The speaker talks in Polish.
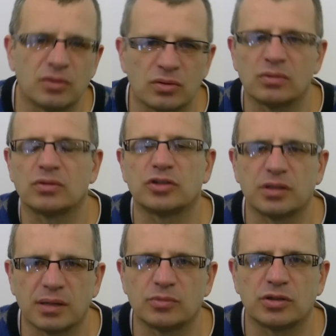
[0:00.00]
to, że
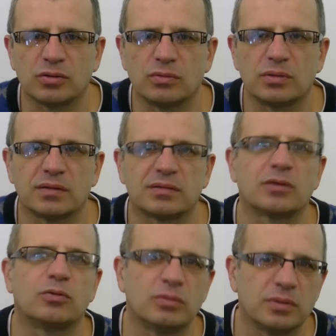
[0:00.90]
nam się uda. Z
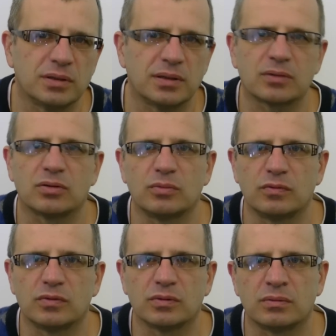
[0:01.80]
reguły, jak to
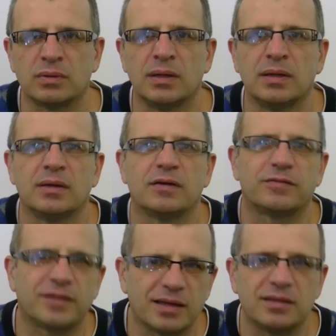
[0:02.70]
mówią,
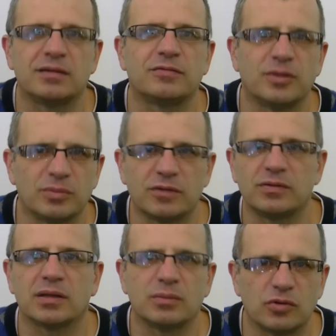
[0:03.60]
wtedy w tym
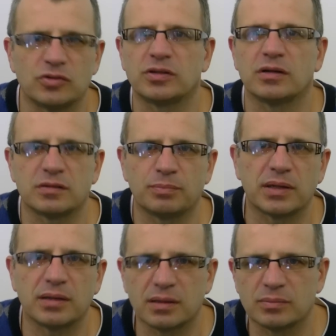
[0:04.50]
drewnianym kościele
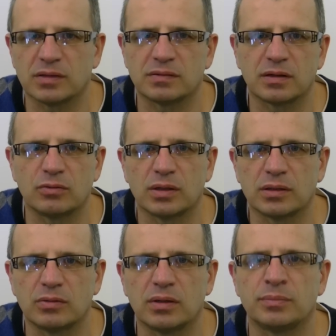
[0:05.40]
spada nam ta cegła
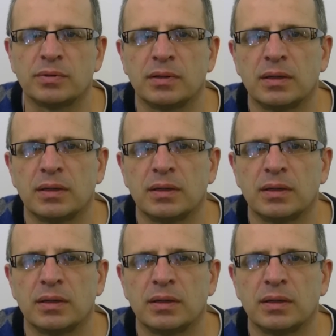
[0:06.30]
na łeb.